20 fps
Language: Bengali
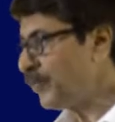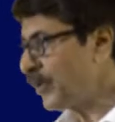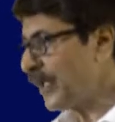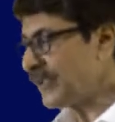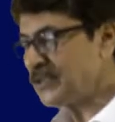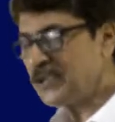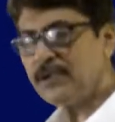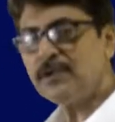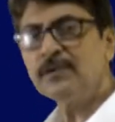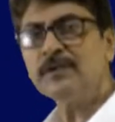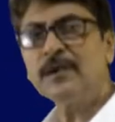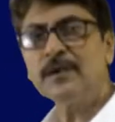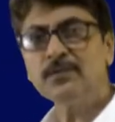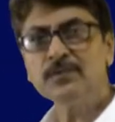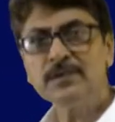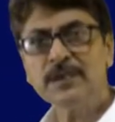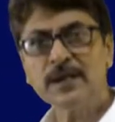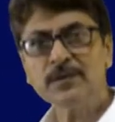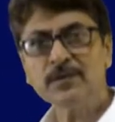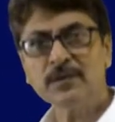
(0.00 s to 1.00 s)
পরে অ্যাসিটনটা
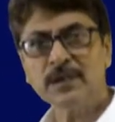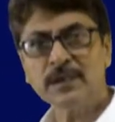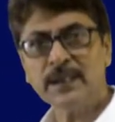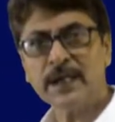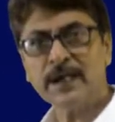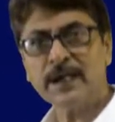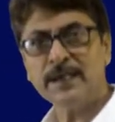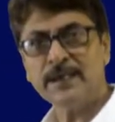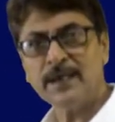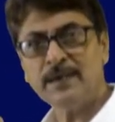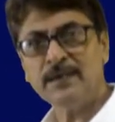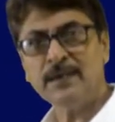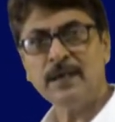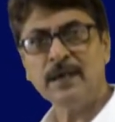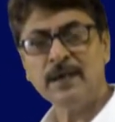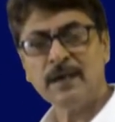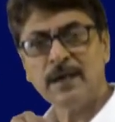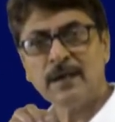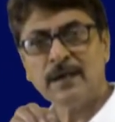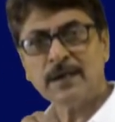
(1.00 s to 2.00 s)
উদ্ধার করলে দেখা যায়
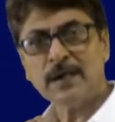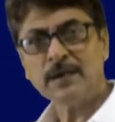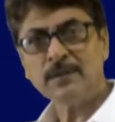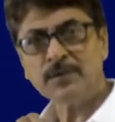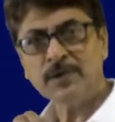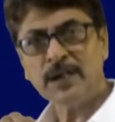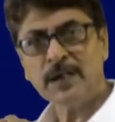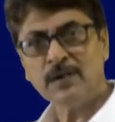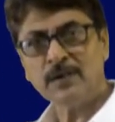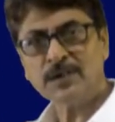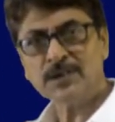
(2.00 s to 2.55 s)
কার্বনিল